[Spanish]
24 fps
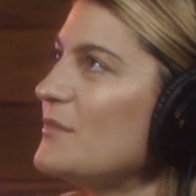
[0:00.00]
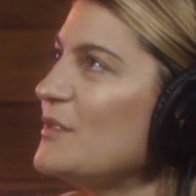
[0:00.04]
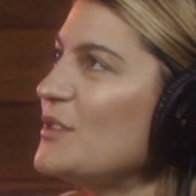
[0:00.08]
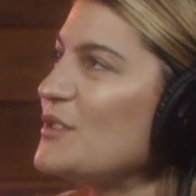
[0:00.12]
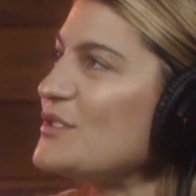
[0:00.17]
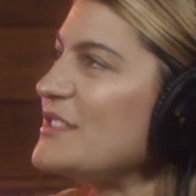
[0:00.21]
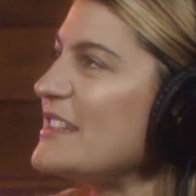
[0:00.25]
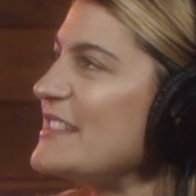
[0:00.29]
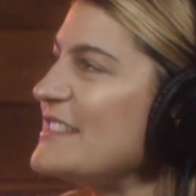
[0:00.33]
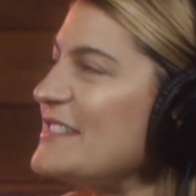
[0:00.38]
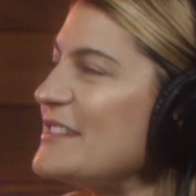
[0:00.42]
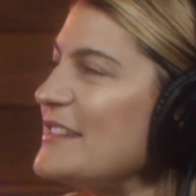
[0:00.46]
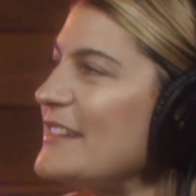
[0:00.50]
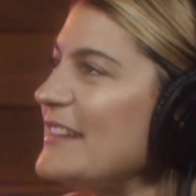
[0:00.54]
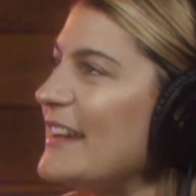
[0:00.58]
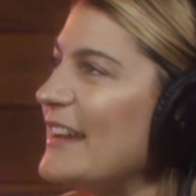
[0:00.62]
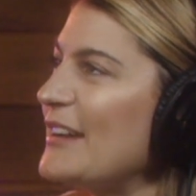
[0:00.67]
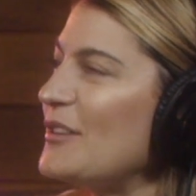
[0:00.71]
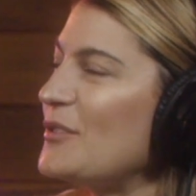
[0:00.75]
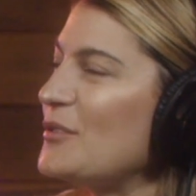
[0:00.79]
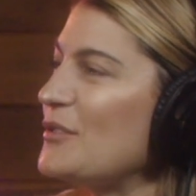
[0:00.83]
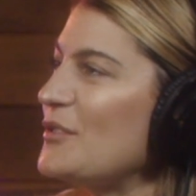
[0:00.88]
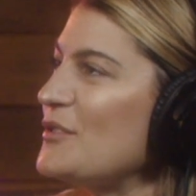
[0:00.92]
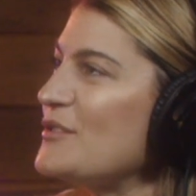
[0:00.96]
No sé si
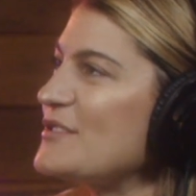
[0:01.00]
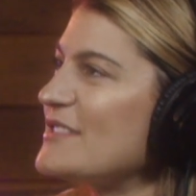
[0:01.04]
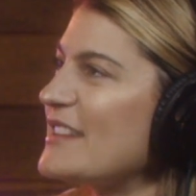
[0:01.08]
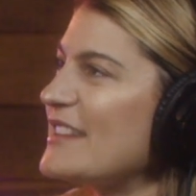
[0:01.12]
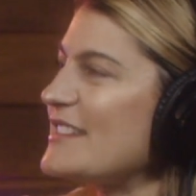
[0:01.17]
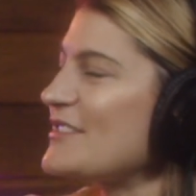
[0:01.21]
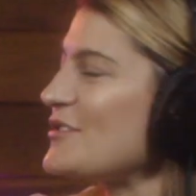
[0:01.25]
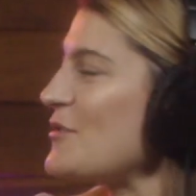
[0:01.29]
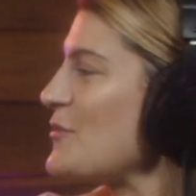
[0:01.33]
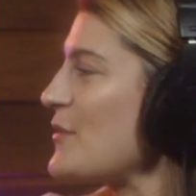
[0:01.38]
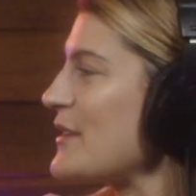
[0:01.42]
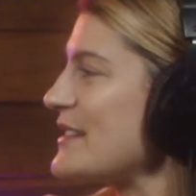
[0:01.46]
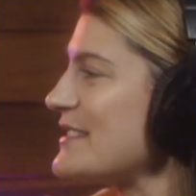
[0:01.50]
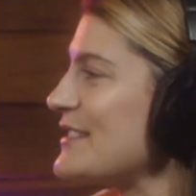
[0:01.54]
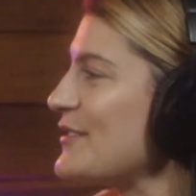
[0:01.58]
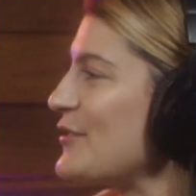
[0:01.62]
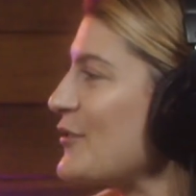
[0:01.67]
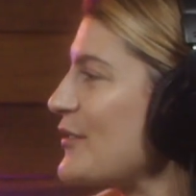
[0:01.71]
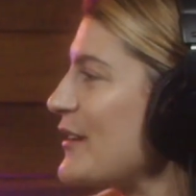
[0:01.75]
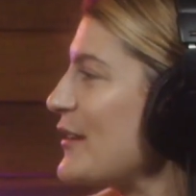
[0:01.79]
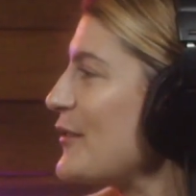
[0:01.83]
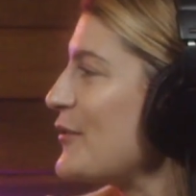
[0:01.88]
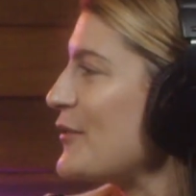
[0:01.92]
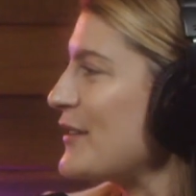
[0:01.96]
alguno de ustedes como que se
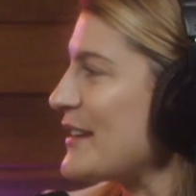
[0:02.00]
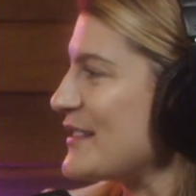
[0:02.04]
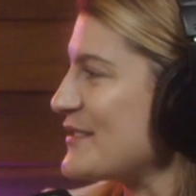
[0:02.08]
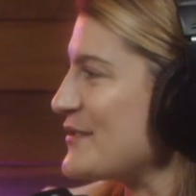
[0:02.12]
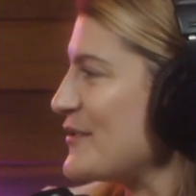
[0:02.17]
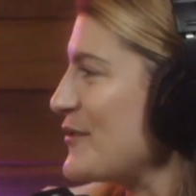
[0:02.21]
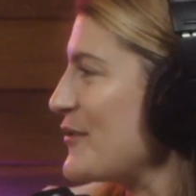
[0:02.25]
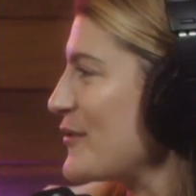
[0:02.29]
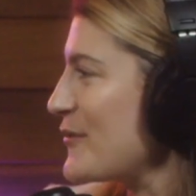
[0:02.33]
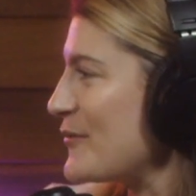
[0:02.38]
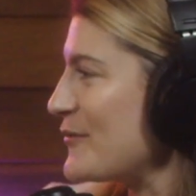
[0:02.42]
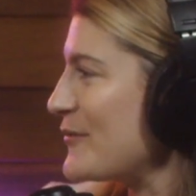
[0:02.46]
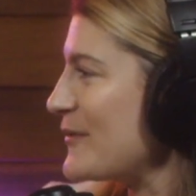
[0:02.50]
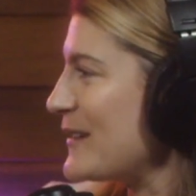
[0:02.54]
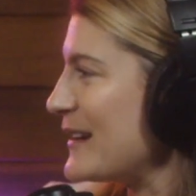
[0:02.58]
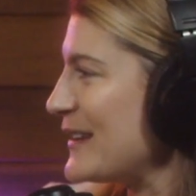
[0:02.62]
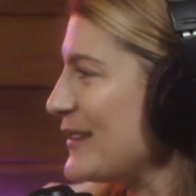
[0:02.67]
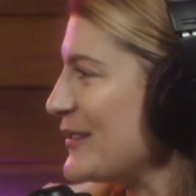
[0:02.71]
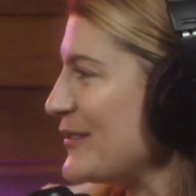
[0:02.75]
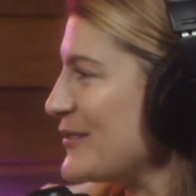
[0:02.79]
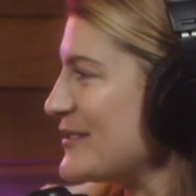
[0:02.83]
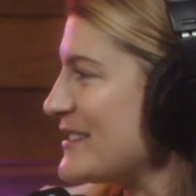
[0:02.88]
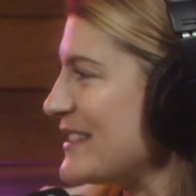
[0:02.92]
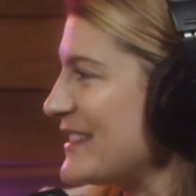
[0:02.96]
toca el corazón
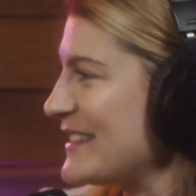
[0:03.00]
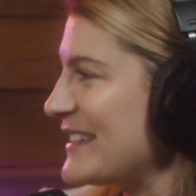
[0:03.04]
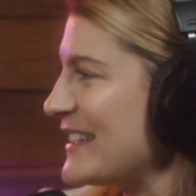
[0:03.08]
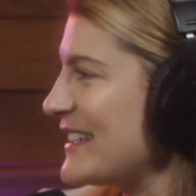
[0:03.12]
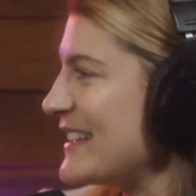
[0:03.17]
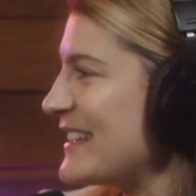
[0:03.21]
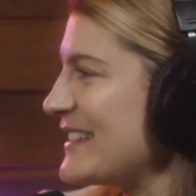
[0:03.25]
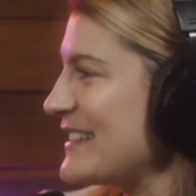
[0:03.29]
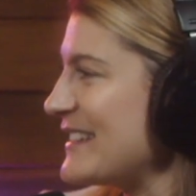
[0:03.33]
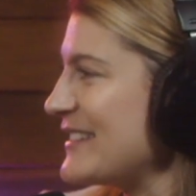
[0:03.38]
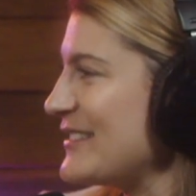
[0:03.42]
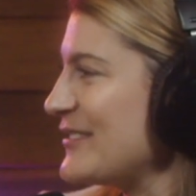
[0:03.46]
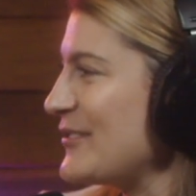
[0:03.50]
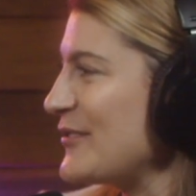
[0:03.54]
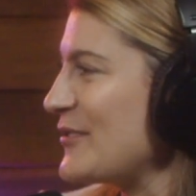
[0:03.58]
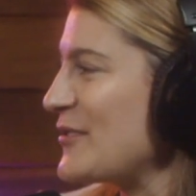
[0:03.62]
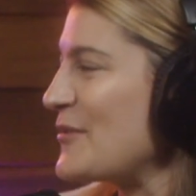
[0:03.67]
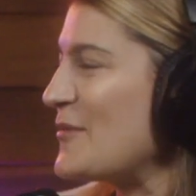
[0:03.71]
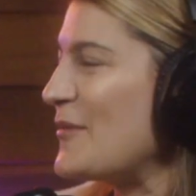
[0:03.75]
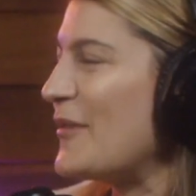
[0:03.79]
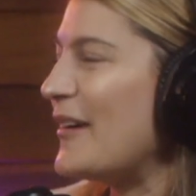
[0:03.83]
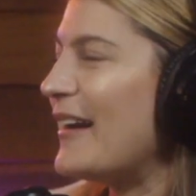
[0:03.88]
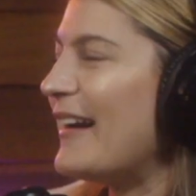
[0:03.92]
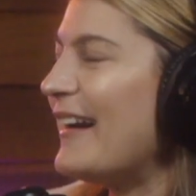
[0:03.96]
cuando siente gratitud,
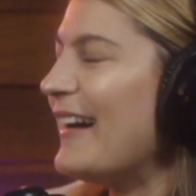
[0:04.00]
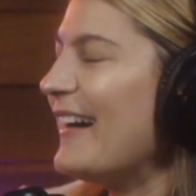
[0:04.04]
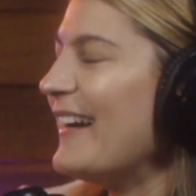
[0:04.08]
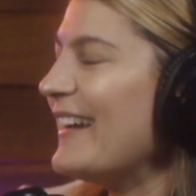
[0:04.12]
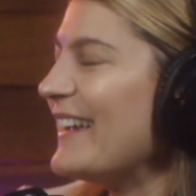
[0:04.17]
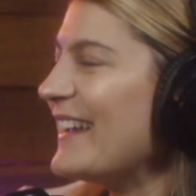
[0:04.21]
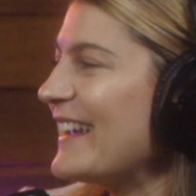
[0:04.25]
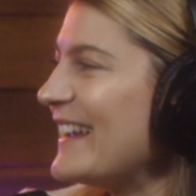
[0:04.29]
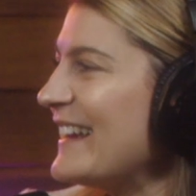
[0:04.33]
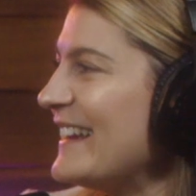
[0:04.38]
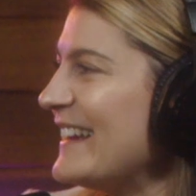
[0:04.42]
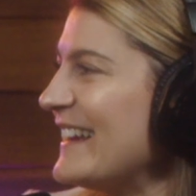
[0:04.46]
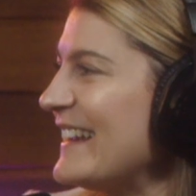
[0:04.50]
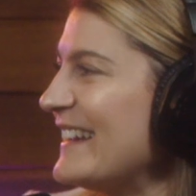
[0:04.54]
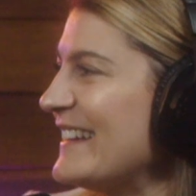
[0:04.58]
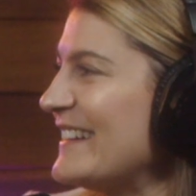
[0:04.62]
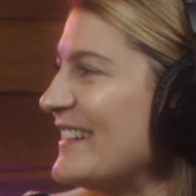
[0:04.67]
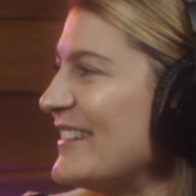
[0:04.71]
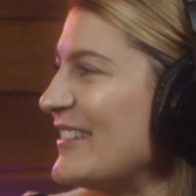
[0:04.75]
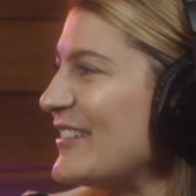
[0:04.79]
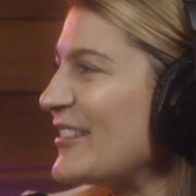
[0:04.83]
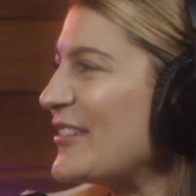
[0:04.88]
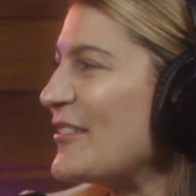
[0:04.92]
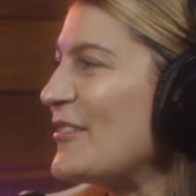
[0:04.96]
como, ay, qué
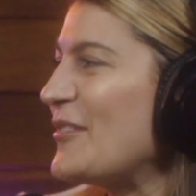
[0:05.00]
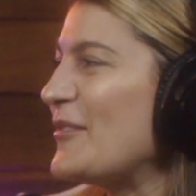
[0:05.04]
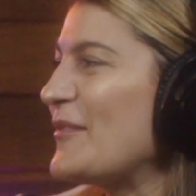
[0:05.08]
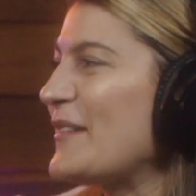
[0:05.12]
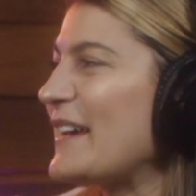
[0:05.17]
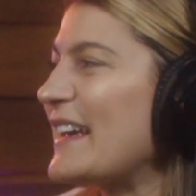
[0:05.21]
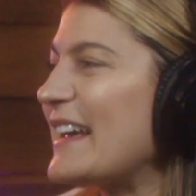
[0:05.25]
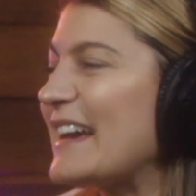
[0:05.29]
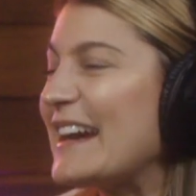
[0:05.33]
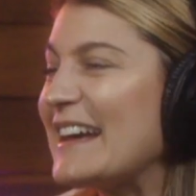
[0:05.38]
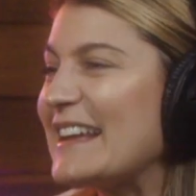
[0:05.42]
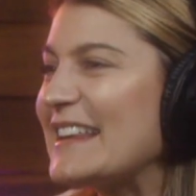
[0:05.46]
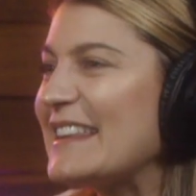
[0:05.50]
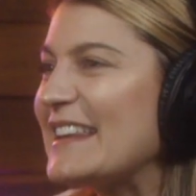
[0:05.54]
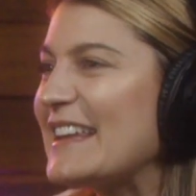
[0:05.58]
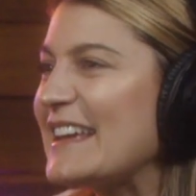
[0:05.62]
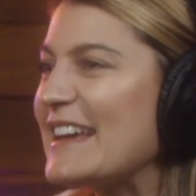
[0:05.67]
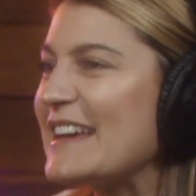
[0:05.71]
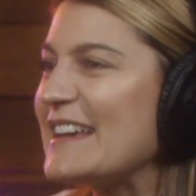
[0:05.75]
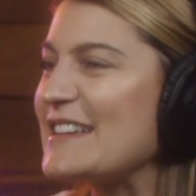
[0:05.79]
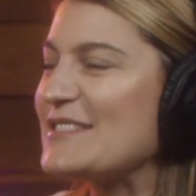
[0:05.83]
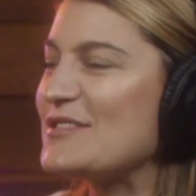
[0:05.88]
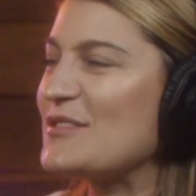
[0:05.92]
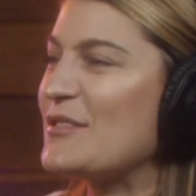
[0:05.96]
lindo, como me
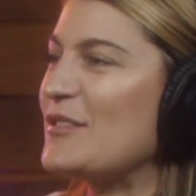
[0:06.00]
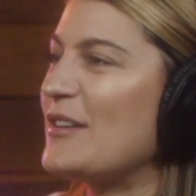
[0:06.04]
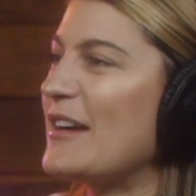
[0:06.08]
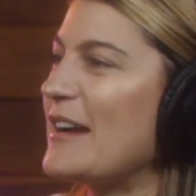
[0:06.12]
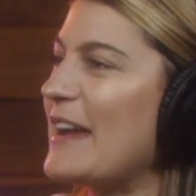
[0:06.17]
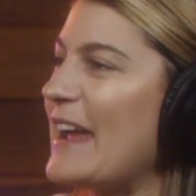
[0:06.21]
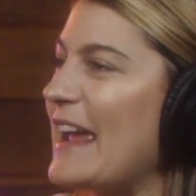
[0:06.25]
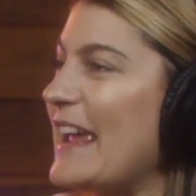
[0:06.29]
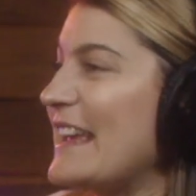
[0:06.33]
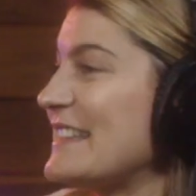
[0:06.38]
encanta eso.